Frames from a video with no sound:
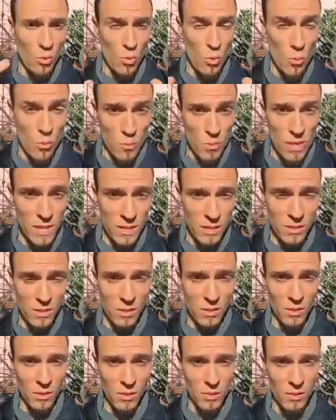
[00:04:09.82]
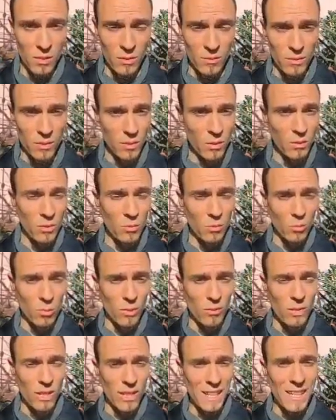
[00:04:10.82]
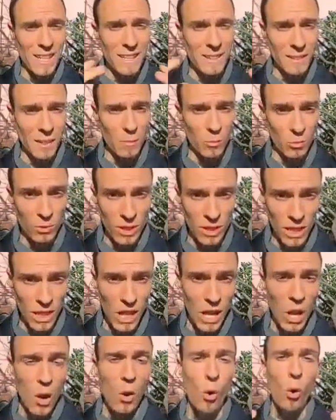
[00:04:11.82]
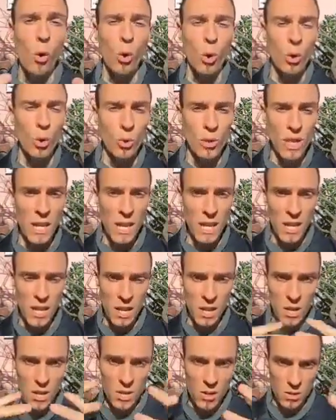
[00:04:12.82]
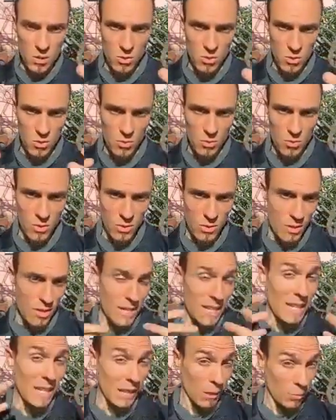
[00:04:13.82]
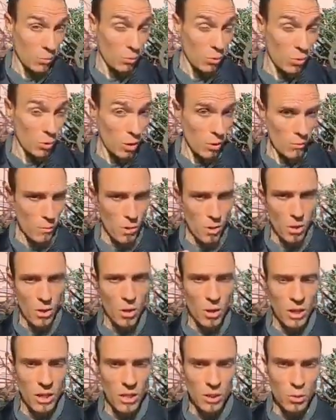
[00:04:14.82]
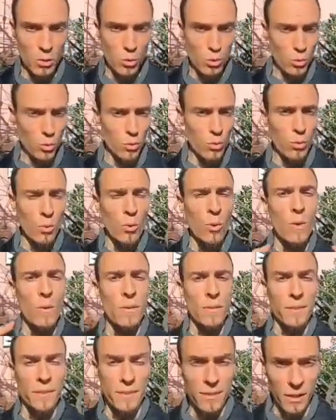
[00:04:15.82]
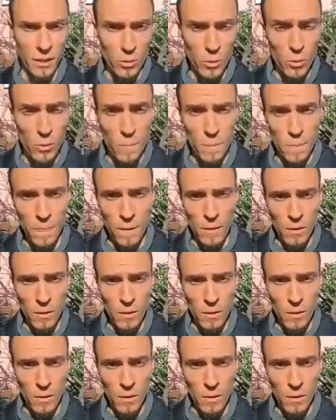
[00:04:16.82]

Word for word: le ministre des Finances, donc c'est-à-dire l'État monténégrin, reconnaît euh, les cryptos comme quelque chose de sérieux,